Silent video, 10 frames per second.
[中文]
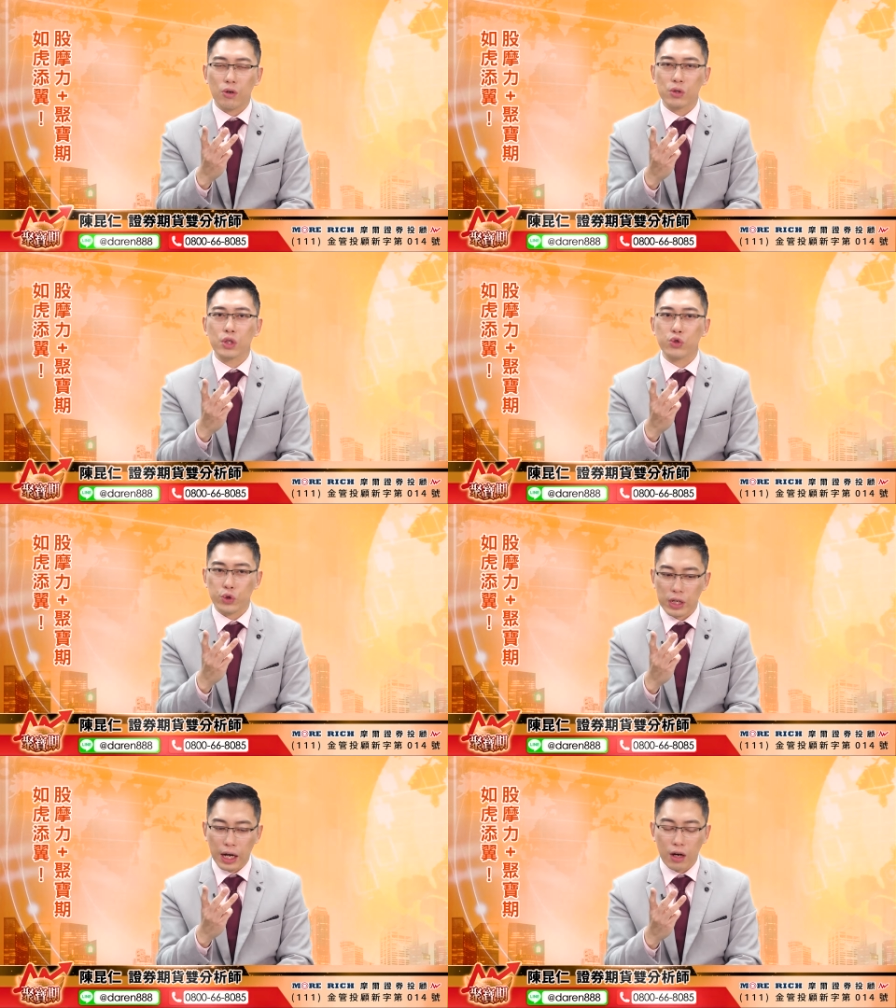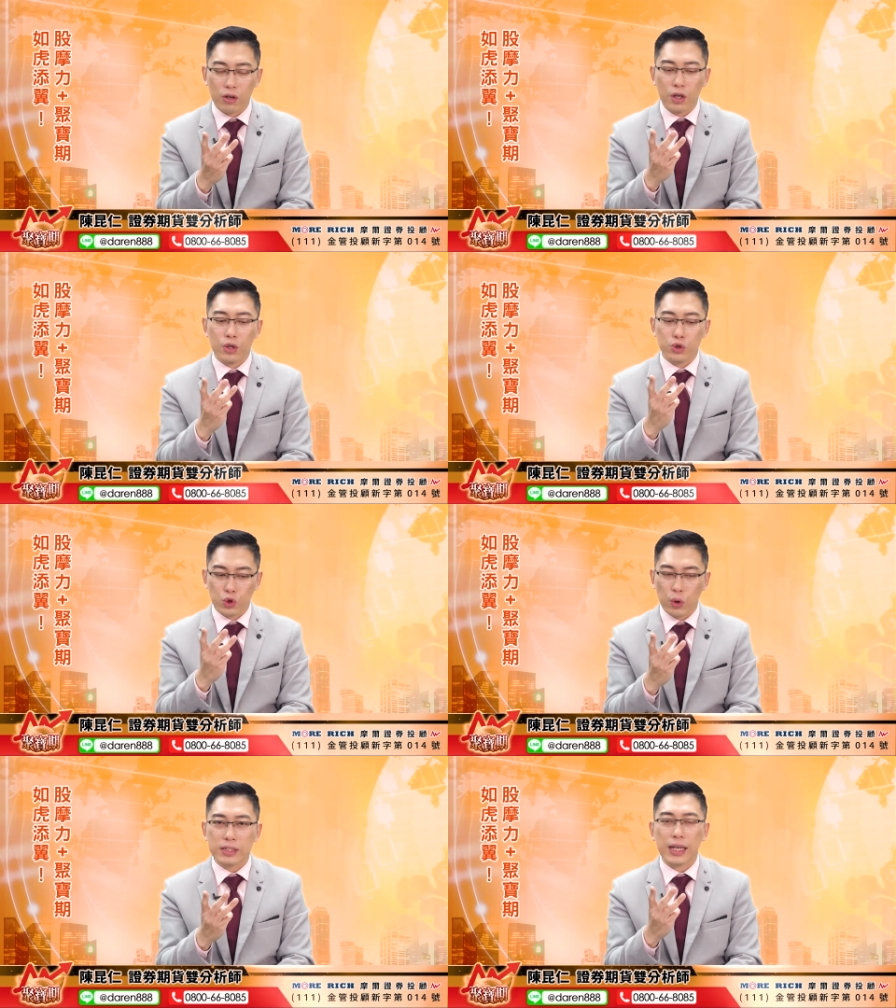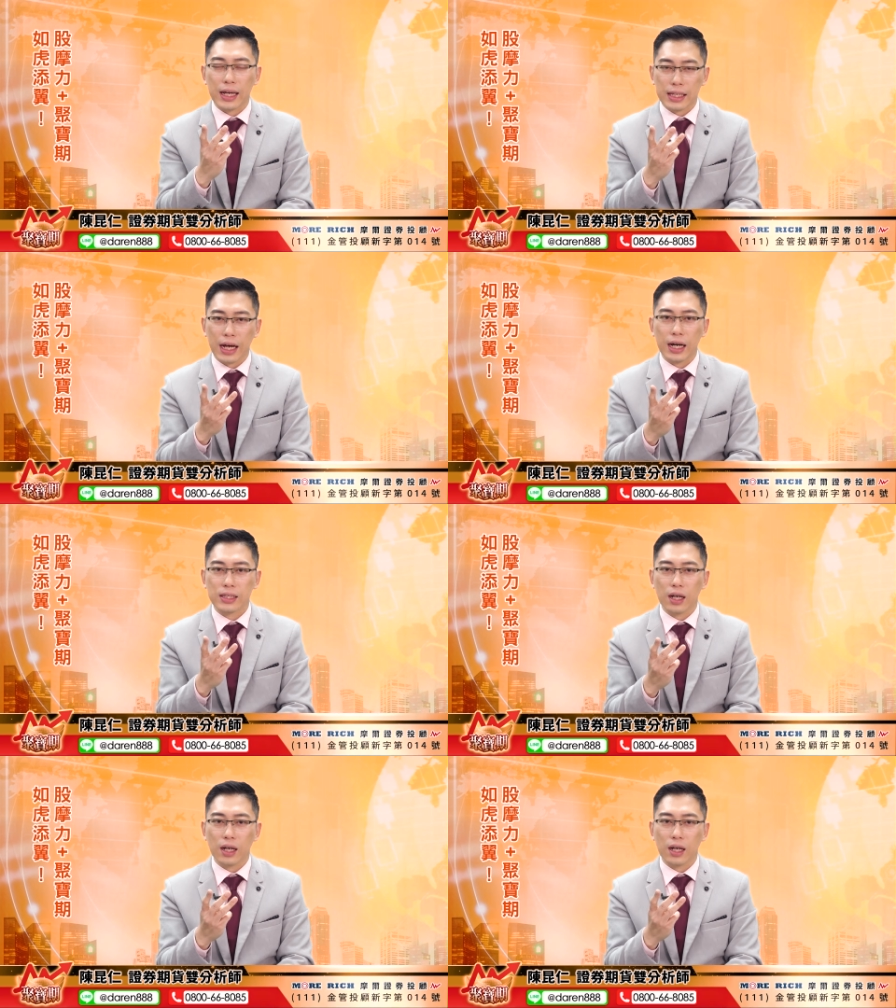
或者讯号去观察它。